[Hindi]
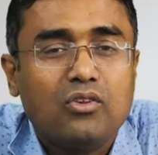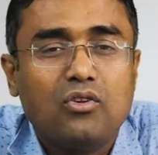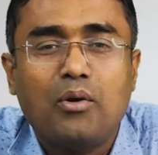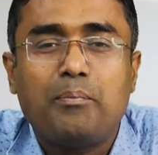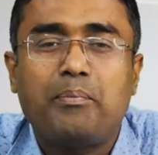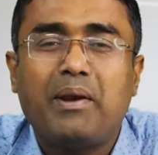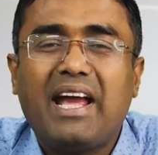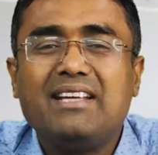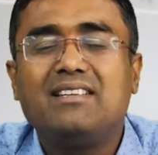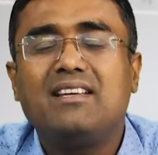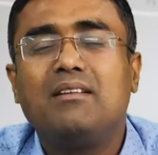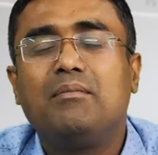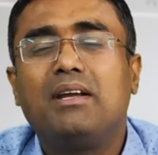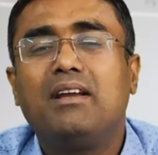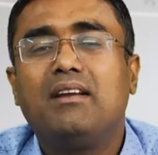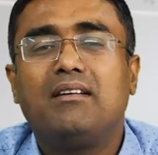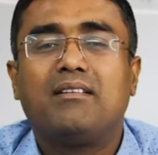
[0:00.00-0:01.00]
तो प्राइसिंग
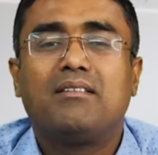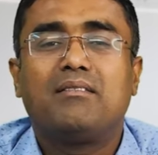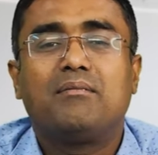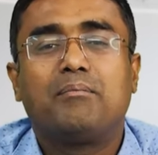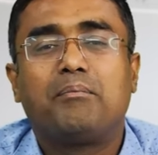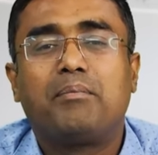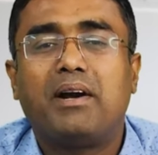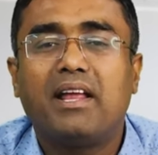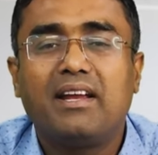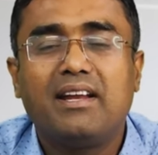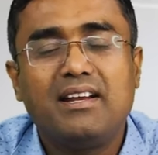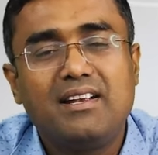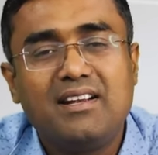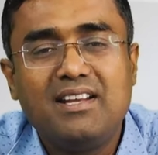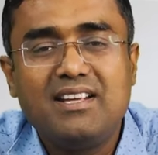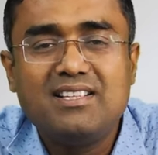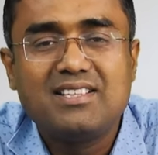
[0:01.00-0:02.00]
भी बड़ा ही
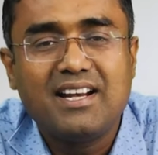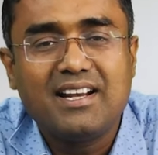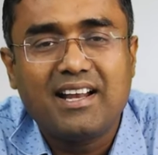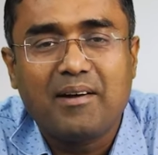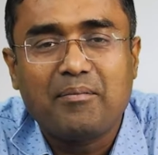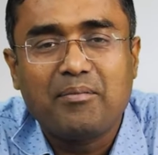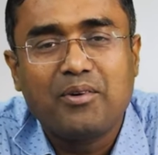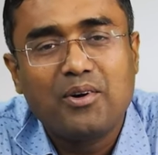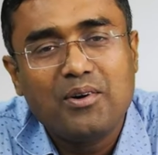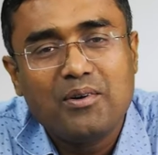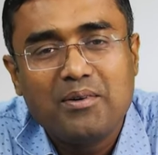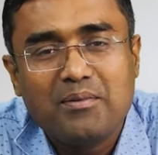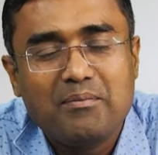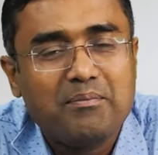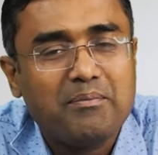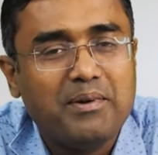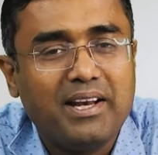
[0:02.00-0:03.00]
डिसेंट आपको
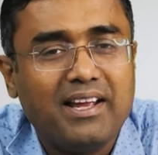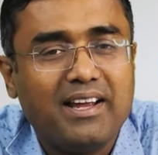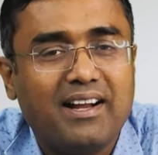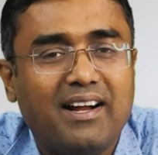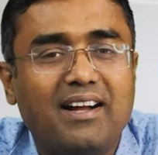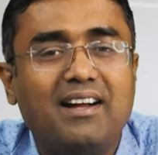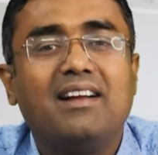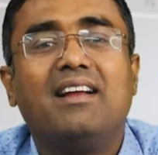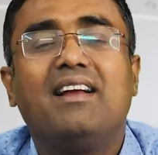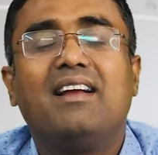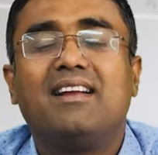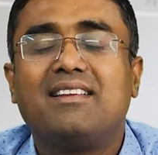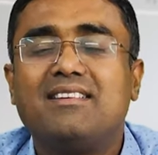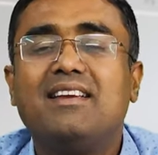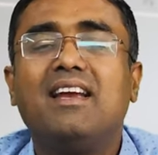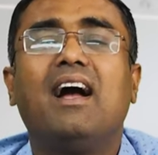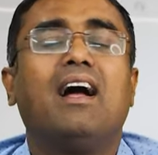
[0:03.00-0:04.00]
मिलेगा
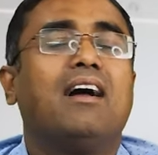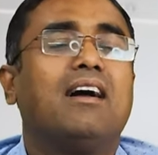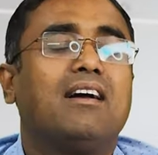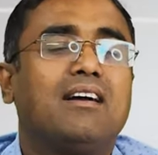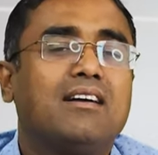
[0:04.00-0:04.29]
जी हाँ